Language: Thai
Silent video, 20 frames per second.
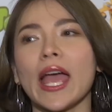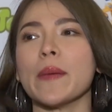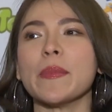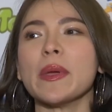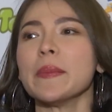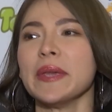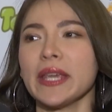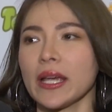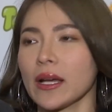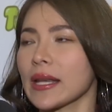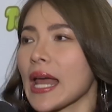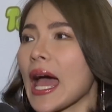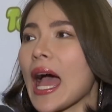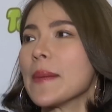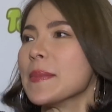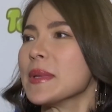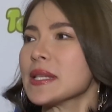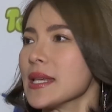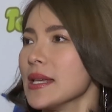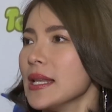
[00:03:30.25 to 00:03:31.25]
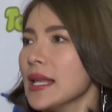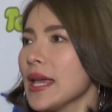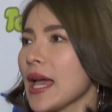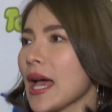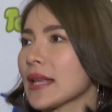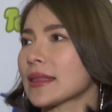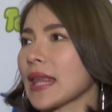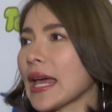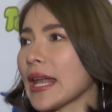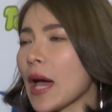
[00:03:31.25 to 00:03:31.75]
ไม่มีก็ได้ไม่ซีเรีย
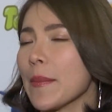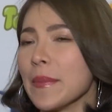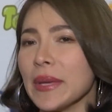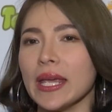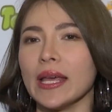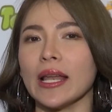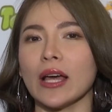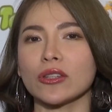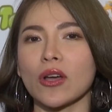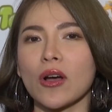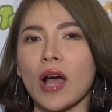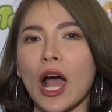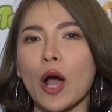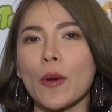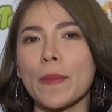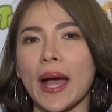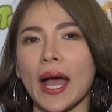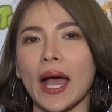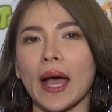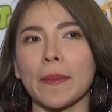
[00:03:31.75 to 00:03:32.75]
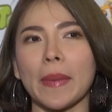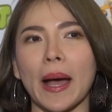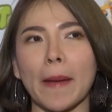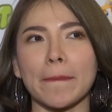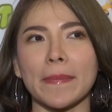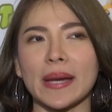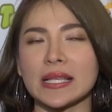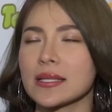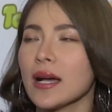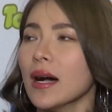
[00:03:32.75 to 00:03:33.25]
ส แต่ถ้ามีแล้วต้องเข้ามาแบบ
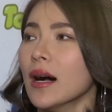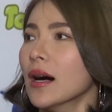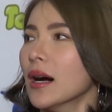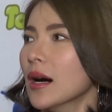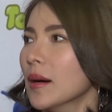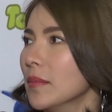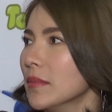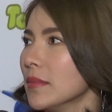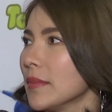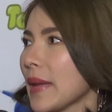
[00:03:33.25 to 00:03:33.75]
มาเสริม